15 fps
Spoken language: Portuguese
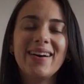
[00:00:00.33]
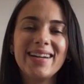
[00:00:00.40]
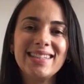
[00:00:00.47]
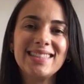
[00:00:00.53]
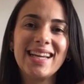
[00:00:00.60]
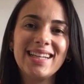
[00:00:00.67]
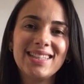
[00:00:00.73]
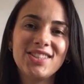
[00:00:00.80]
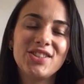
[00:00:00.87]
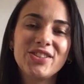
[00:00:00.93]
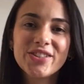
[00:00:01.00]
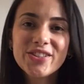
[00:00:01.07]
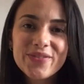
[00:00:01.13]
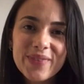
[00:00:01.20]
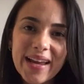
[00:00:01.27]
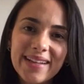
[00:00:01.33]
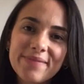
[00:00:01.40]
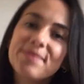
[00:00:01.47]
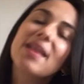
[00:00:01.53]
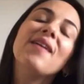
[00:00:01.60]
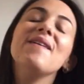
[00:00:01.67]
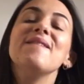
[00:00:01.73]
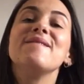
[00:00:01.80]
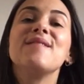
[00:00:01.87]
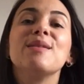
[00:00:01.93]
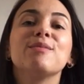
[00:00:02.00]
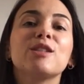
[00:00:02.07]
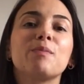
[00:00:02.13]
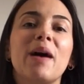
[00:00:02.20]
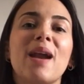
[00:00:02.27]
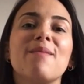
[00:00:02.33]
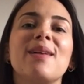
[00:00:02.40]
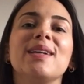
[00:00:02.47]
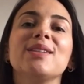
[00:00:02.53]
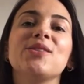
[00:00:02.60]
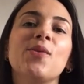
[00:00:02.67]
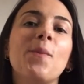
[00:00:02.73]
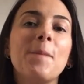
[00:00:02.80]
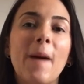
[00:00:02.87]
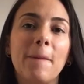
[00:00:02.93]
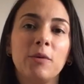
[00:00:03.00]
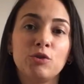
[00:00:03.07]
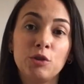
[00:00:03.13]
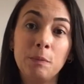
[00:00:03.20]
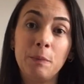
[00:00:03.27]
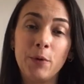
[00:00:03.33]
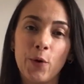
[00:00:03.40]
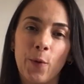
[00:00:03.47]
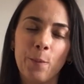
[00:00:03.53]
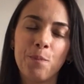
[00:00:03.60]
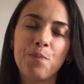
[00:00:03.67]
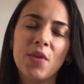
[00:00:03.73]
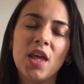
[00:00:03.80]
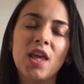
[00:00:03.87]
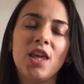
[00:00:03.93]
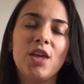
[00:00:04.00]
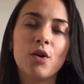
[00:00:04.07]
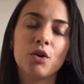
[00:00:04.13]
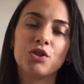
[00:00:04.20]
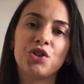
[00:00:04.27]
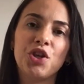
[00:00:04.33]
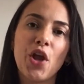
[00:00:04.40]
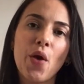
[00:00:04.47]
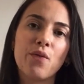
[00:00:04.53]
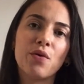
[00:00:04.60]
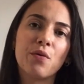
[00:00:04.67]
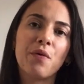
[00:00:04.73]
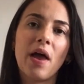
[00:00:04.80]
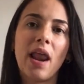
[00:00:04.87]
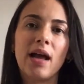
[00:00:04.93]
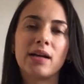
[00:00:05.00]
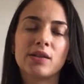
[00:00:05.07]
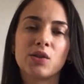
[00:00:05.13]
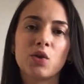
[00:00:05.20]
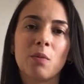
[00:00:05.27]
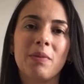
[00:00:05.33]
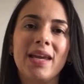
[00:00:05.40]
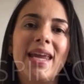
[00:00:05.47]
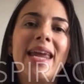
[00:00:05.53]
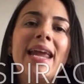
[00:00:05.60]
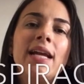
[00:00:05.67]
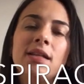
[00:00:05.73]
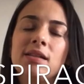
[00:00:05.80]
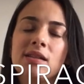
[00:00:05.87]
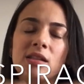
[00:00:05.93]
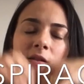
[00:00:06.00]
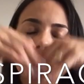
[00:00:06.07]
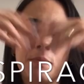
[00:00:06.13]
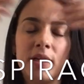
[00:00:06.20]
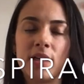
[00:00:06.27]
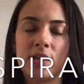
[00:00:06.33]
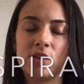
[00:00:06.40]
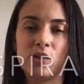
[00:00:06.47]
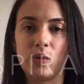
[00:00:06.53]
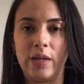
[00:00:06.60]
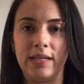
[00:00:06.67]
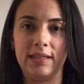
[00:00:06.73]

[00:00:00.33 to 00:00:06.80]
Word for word: Oi, gente, tudo bem? Vamos para mais um Papo de Pro e hoje eu vou falar sobre inspirações.